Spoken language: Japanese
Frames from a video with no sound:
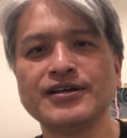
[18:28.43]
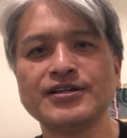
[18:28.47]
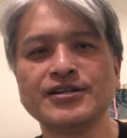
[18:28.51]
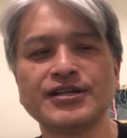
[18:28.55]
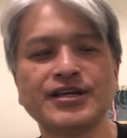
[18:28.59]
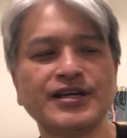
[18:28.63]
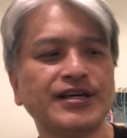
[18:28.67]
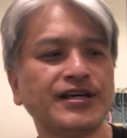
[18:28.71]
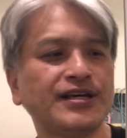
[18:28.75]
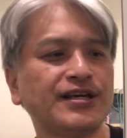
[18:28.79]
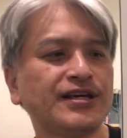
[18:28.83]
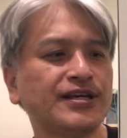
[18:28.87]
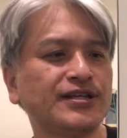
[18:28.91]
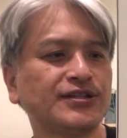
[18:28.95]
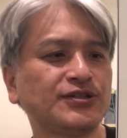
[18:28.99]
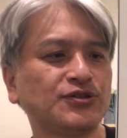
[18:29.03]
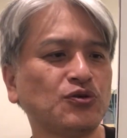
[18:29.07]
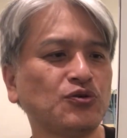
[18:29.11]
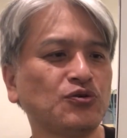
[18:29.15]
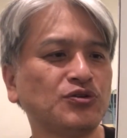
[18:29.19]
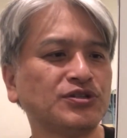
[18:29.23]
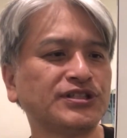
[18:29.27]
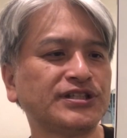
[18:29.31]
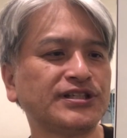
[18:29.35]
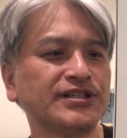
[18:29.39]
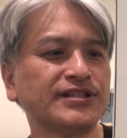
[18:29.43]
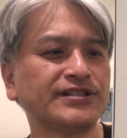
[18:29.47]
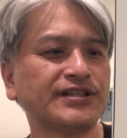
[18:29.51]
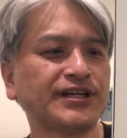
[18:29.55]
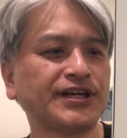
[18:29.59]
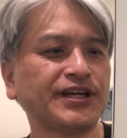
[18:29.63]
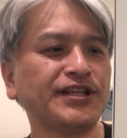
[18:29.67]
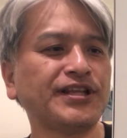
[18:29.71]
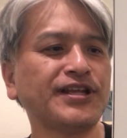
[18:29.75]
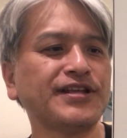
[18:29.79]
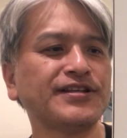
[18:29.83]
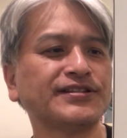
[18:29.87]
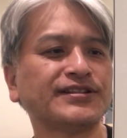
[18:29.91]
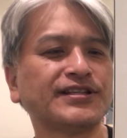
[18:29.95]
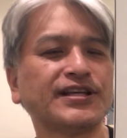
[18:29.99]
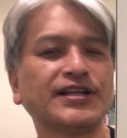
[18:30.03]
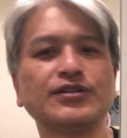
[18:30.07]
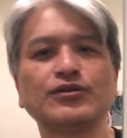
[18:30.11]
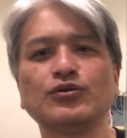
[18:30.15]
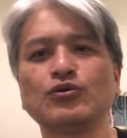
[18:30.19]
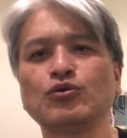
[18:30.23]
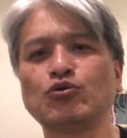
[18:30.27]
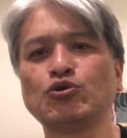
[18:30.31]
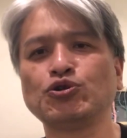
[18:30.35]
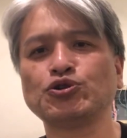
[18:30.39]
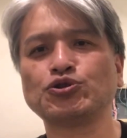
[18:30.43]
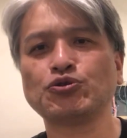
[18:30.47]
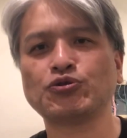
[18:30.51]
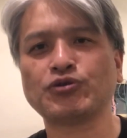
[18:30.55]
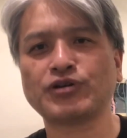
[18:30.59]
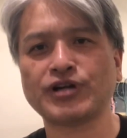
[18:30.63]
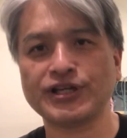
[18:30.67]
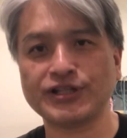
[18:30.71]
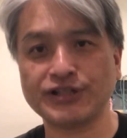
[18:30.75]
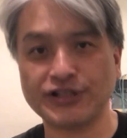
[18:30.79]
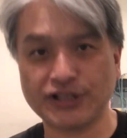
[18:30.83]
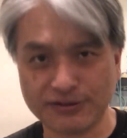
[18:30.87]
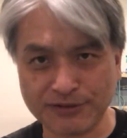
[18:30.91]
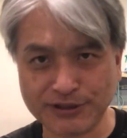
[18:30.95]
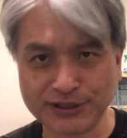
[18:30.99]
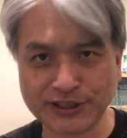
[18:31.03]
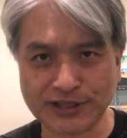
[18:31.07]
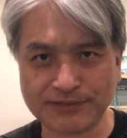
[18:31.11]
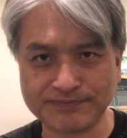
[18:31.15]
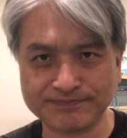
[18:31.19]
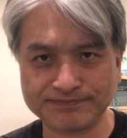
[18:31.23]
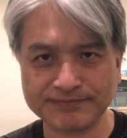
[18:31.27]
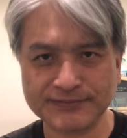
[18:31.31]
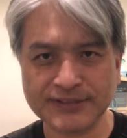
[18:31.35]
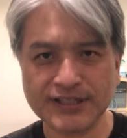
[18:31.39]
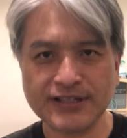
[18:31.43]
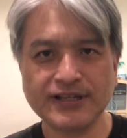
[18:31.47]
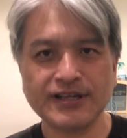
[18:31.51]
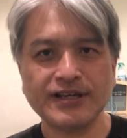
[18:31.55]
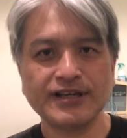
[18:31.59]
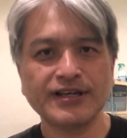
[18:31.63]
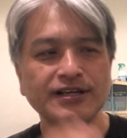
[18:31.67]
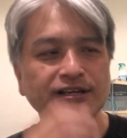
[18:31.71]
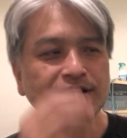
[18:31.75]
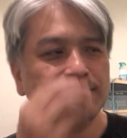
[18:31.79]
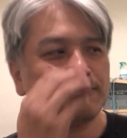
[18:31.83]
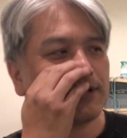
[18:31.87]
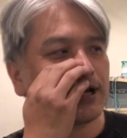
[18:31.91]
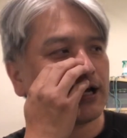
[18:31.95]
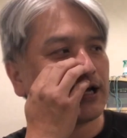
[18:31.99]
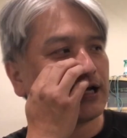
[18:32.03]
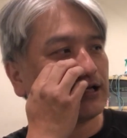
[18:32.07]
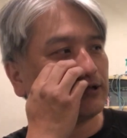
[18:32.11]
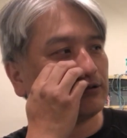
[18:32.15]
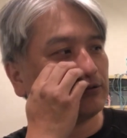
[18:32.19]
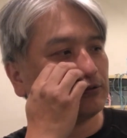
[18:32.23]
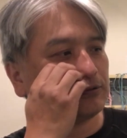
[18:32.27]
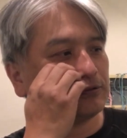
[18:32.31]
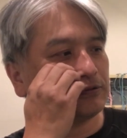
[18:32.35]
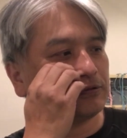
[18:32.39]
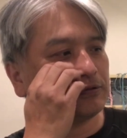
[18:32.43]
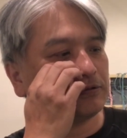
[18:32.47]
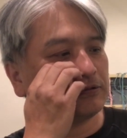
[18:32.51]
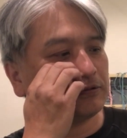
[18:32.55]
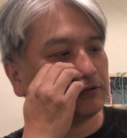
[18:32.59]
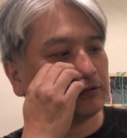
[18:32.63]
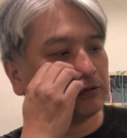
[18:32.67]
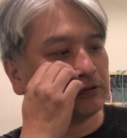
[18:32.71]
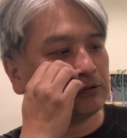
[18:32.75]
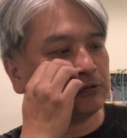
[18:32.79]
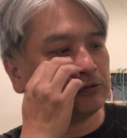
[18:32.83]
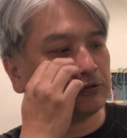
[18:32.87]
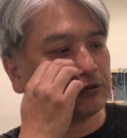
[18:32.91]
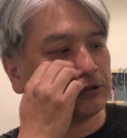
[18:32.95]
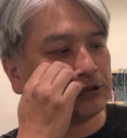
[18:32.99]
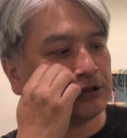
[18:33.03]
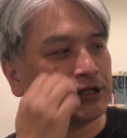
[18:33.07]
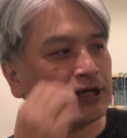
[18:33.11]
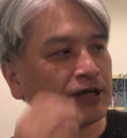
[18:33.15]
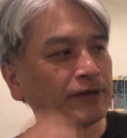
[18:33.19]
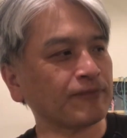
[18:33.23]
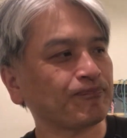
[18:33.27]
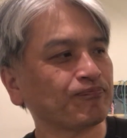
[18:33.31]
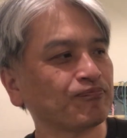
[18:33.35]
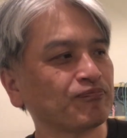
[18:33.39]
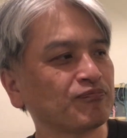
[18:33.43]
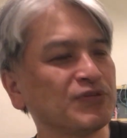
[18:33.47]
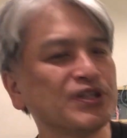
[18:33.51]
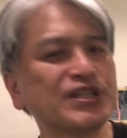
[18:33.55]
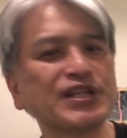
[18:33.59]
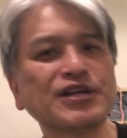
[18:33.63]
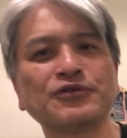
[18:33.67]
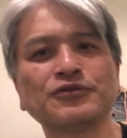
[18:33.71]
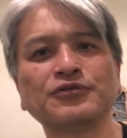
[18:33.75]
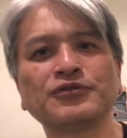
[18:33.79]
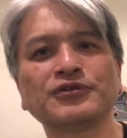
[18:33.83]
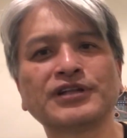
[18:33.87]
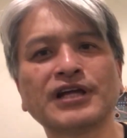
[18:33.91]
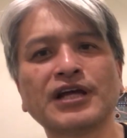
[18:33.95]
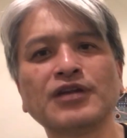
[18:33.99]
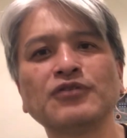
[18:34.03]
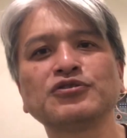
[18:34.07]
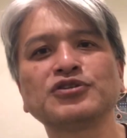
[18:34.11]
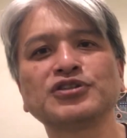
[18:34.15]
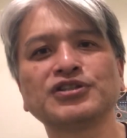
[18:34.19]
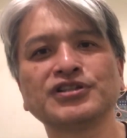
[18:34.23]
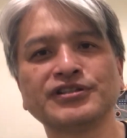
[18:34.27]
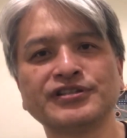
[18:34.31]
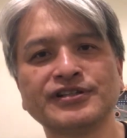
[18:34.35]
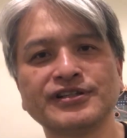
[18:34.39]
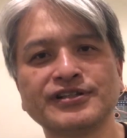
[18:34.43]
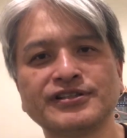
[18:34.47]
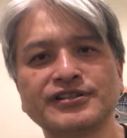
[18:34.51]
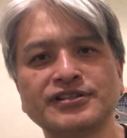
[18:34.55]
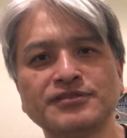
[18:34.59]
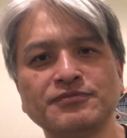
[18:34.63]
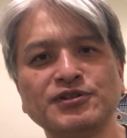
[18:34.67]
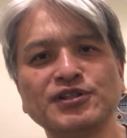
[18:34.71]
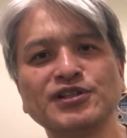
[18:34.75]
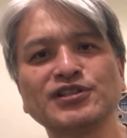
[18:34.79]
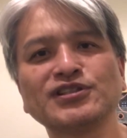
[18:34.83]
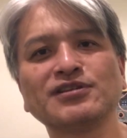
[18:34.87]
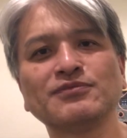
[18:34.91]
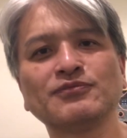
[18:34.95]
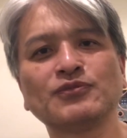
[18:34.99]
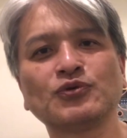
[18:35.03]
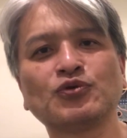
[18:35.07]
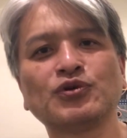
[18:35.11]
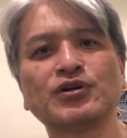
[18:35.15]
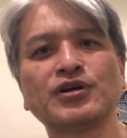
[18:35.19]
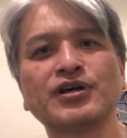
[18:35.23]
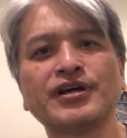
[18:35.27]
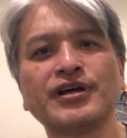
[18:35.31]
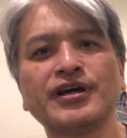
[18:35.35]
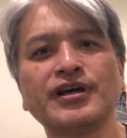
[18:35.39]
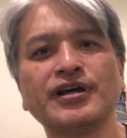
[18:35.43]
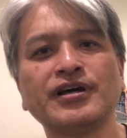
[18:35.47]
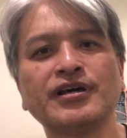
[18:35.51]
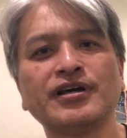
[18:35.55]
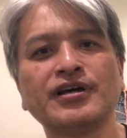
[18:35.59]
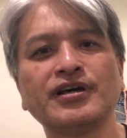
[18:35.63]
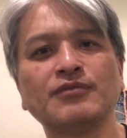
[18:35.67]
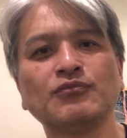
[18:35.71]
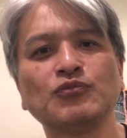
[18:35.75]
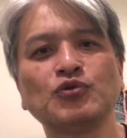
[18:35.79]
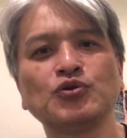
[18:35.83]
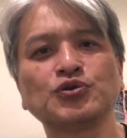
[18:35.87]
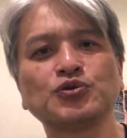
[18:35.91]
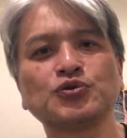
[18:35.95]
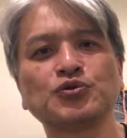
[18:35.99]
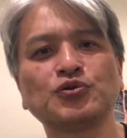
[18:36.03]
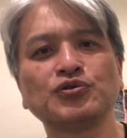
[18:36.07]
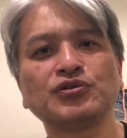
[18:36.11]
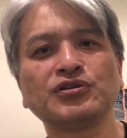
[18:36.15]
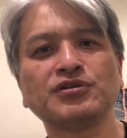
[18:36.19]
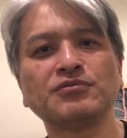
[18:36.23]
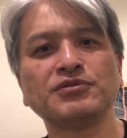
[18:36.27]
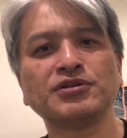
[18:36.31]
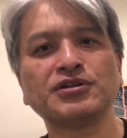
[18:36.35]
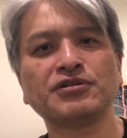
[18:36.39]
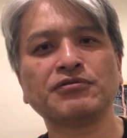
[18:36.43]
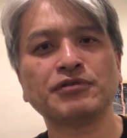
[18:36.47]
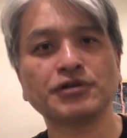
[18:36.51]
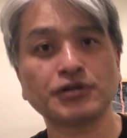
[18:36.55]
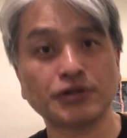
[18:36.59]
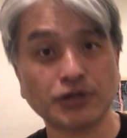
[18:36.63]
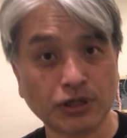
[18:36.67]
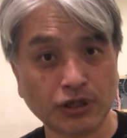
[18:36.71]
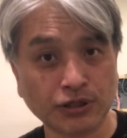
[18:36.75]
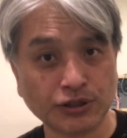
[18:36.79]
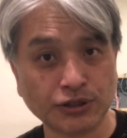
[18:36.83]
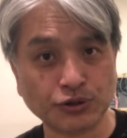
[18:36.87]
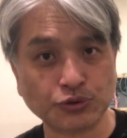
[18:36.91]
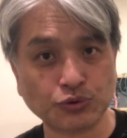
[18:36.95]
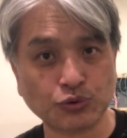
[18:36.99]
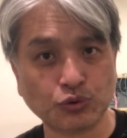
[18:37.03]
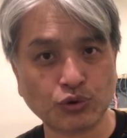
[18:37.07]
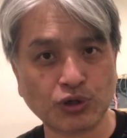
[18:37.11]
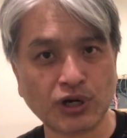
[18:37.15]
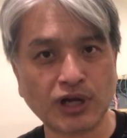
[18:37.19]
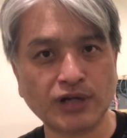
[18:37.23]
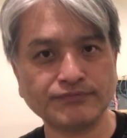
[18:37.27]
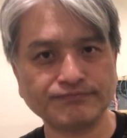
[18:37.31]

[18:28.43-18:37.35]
えー、庄司酒店さんのご紹介になりました。まああのー、本当にね見てると楽しいですし、皆さんもこれ、えー、申し込んでみてはいかがでしょうか。